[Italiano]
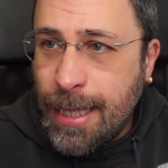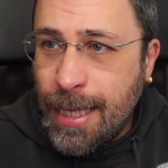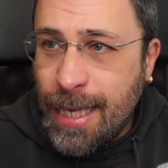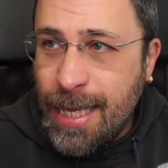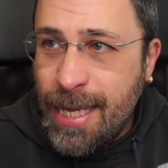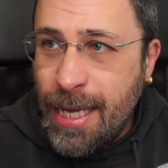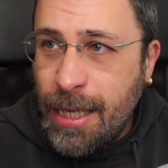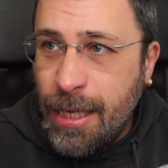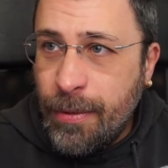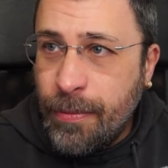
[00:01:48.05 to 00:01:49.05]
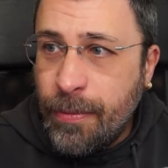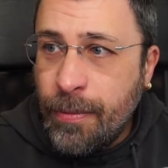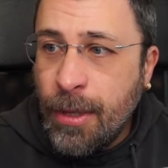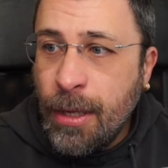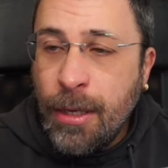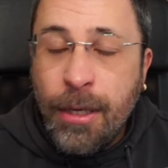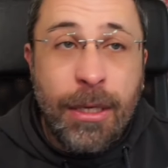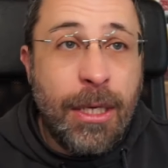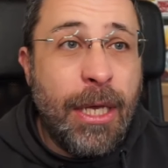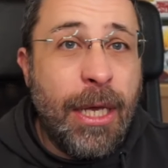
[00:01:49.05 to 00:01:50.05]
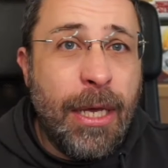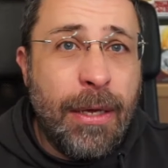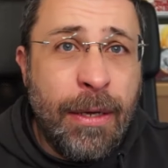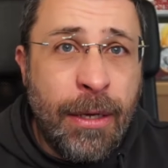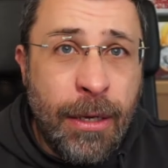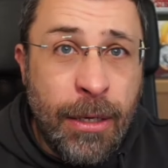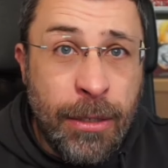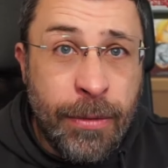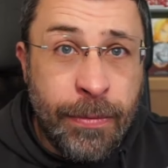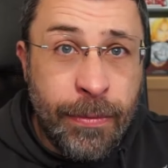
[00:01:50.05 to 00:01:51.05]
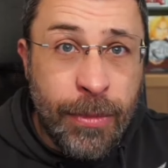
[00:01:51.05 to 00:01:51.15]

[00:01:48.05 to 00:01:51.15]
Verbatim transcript: ieri che eh,